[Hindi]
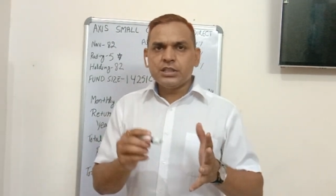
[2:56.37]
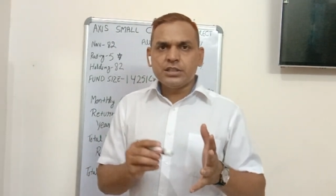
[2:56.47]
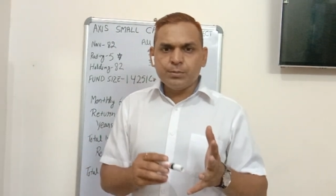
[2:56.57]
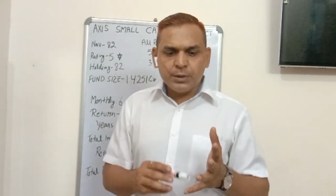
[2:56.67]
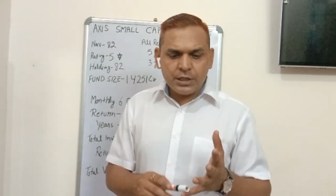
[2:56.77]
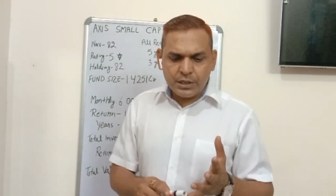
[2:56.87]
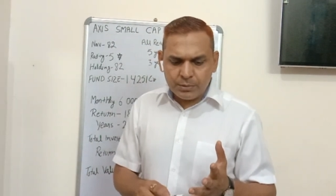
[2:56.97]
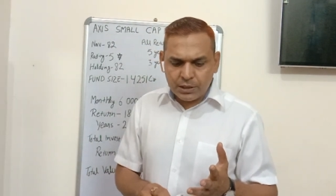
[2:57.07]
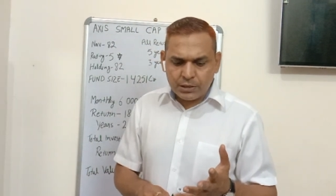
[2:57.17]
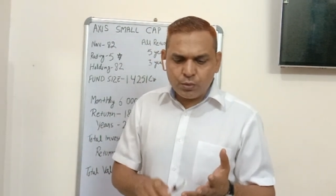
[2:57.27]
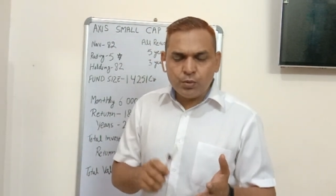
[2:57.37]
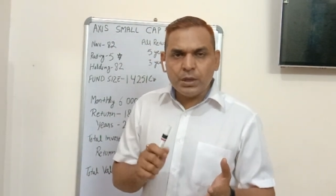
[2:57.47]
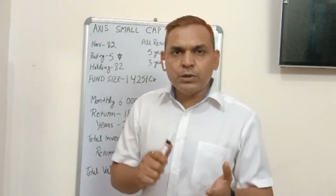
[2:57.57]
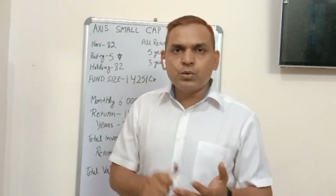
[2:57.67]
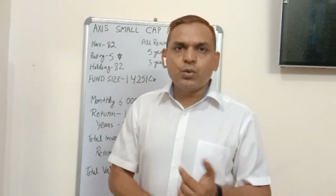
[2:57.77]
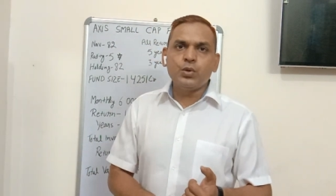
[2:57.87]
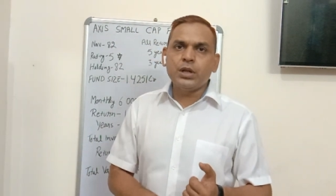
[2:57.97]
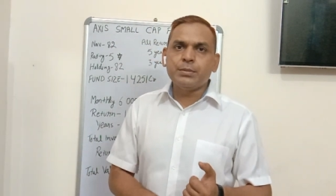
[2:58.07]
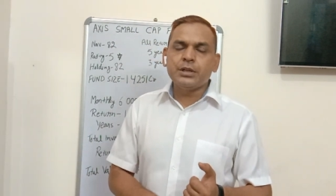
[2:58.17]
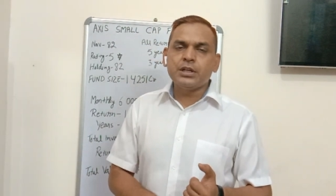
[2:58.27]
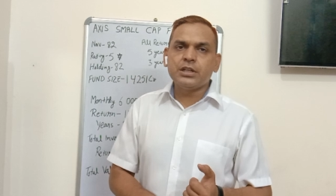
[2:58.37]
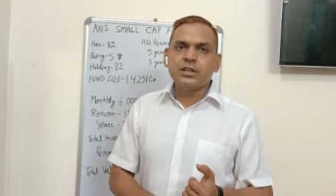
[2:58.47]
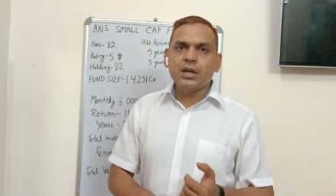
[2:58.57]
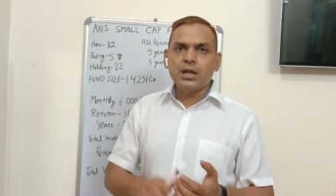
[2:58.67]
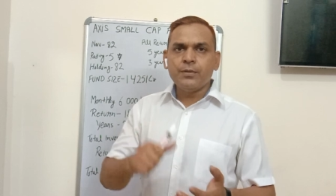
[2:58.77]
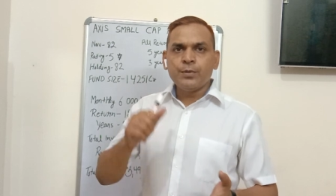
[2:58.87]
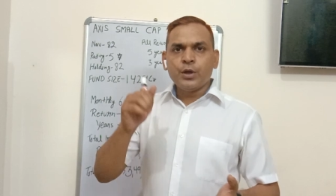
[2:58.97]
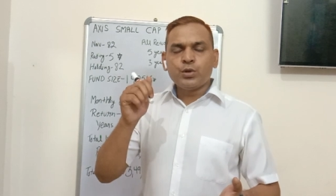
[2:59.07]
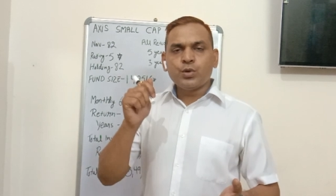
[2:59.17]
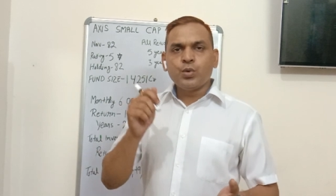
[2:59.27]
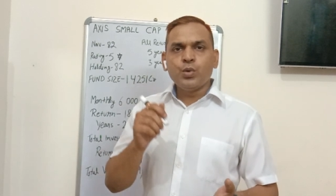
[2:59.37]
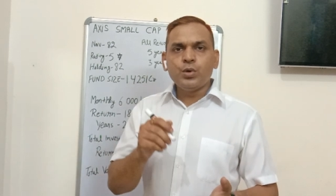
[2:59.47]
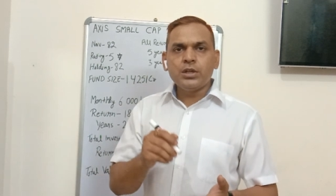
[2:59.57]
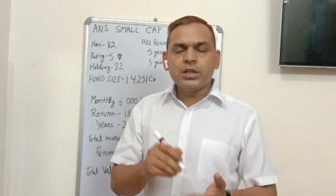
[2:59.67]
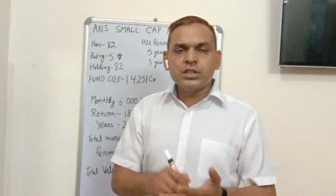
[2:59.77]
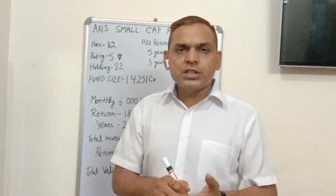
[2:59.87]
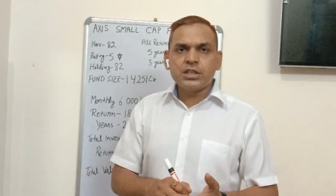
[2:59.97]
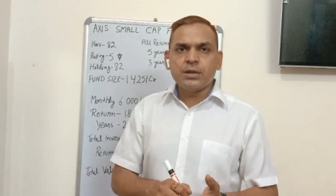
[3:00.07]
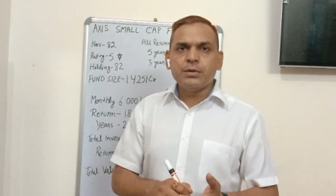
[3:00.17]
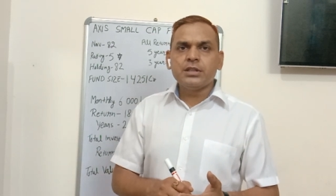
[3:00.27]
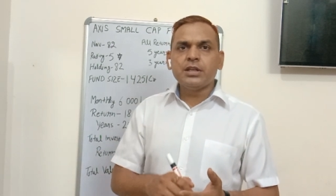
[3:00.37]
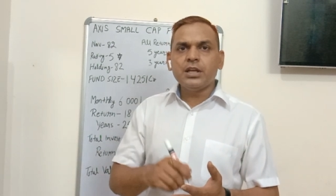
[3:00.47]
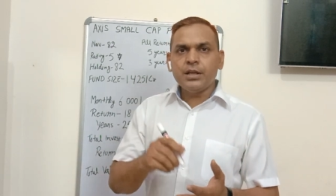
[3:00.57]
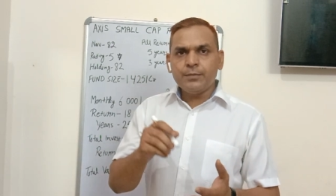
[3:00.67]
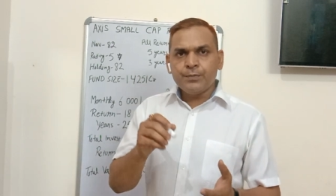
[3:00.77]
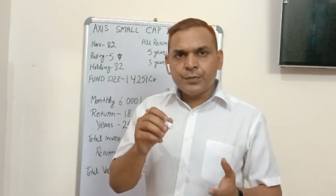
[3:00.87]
एग्जाम्पल के लिए बताता हूँ मान लो गोल्ड आपने खरीदा तो गोल्ड के सिक्के मिलते हैं